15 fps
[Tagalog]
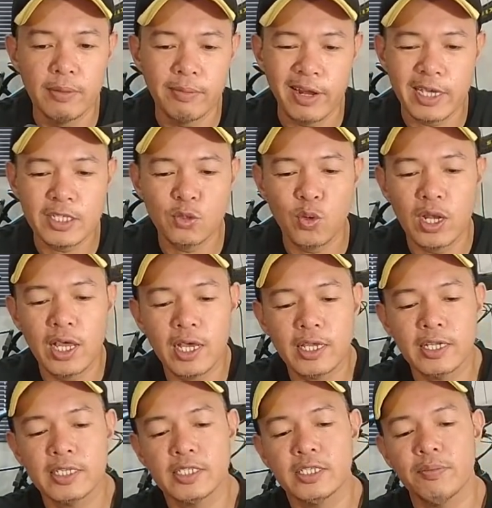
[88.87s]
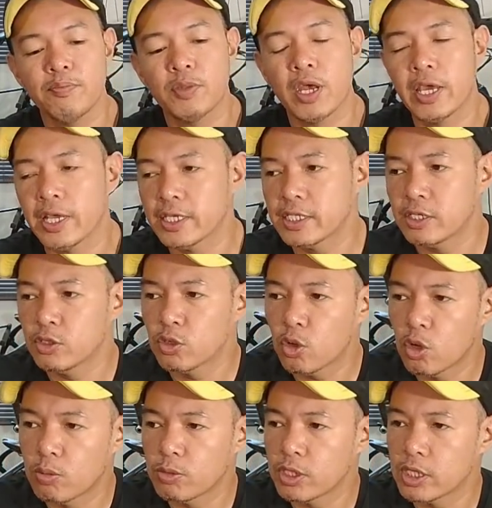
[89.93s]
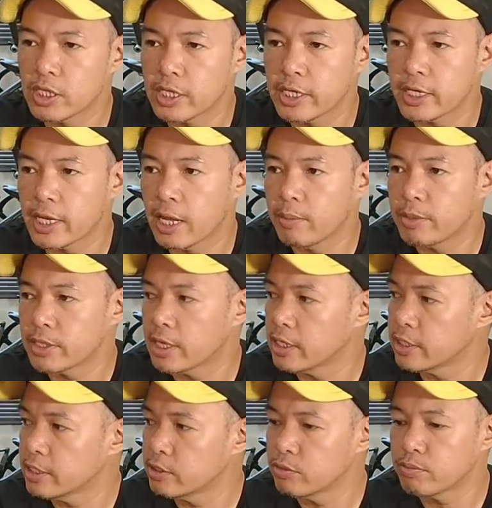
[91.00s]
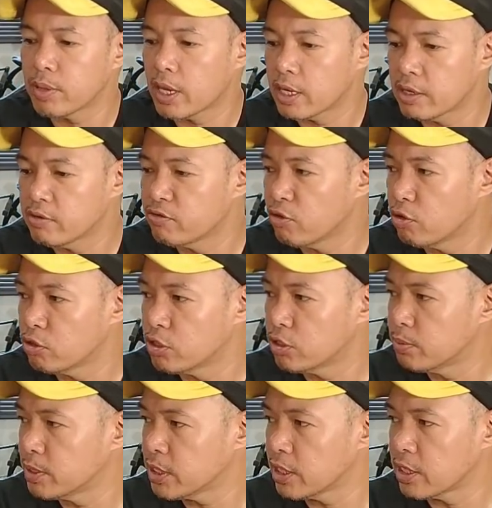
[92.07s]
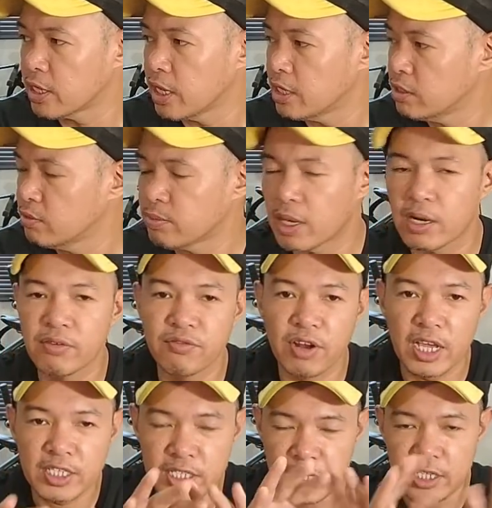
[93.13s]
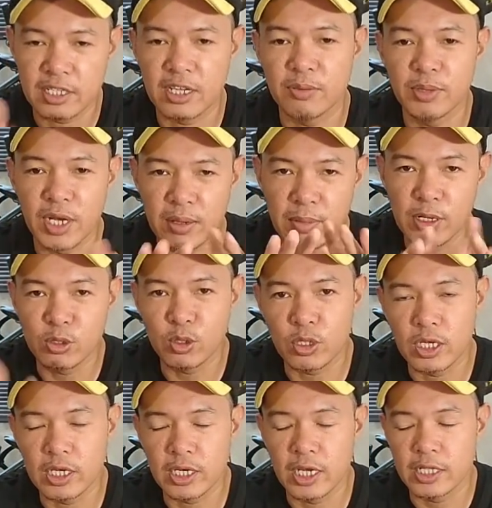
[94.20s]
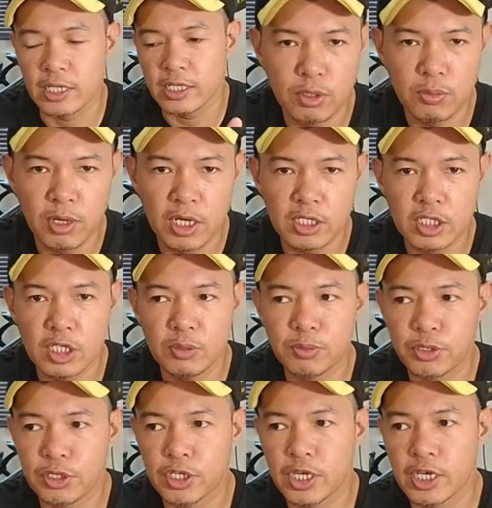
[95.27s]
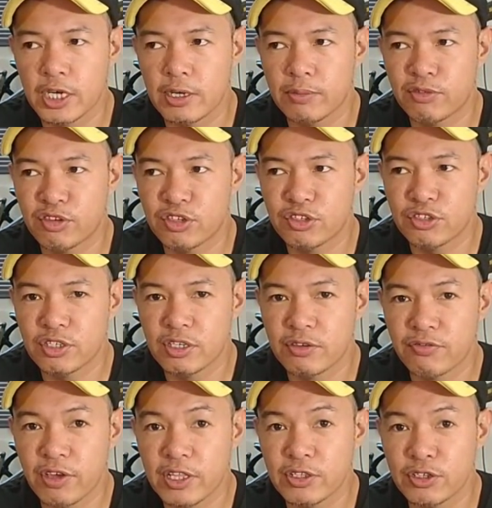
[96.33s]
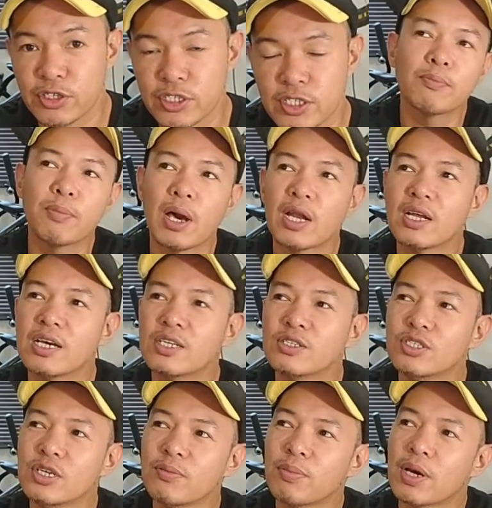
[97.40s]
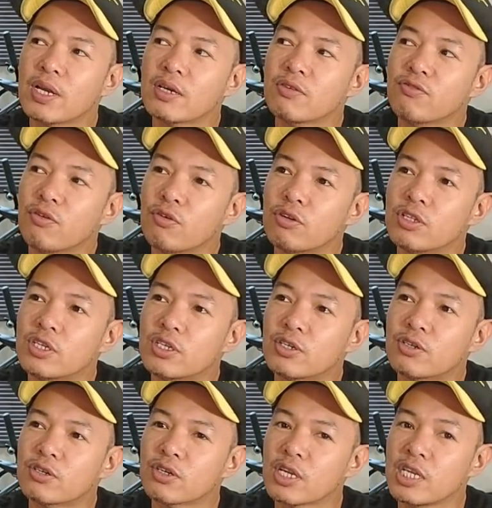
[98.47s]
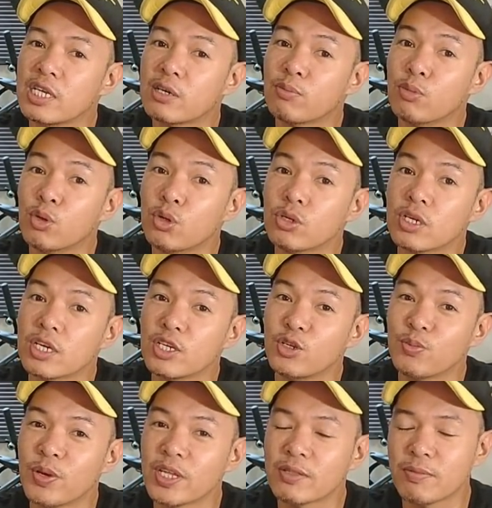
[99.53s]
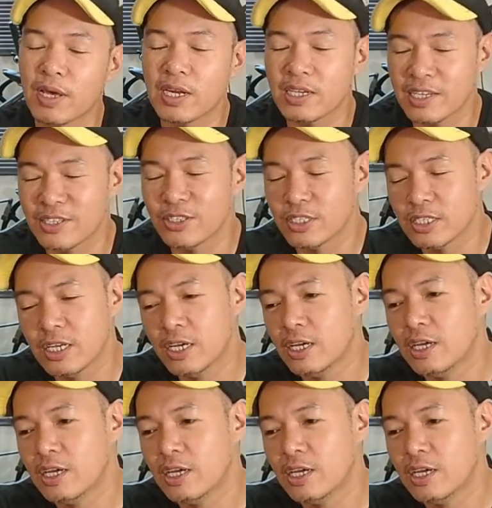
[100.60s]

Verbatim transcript: Plus, wala ka ng zip tie kasi yung common na ginagamit natin, yung parang folder material, yung parang plastic na binabaluktot lang natin. Yung mga cheaper na version ng fenders, parang ano siya eh, parang folder or clear book na ginupit, parang ganun.